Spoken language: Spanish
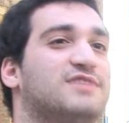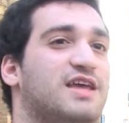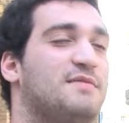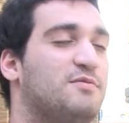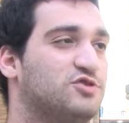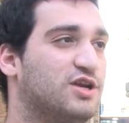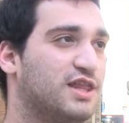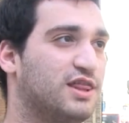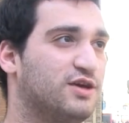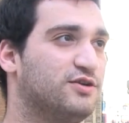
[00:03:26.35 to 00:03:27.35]
te llama mucho la
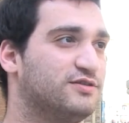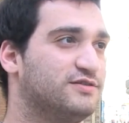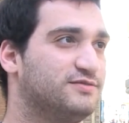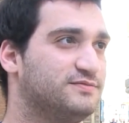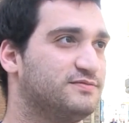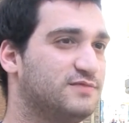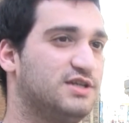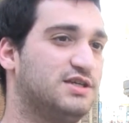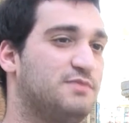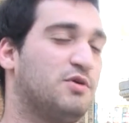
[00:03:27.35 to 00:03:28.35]
atención.
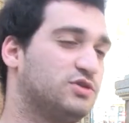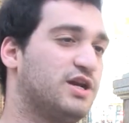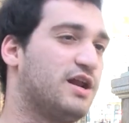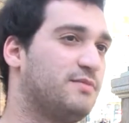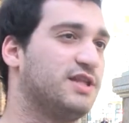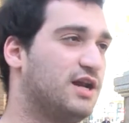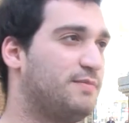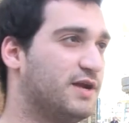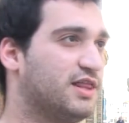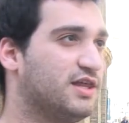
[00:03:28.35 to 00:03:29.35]
Y sí, me gustaría repetir la
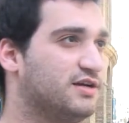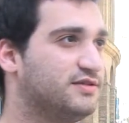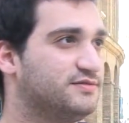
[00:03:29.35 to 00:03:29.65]
experiencia.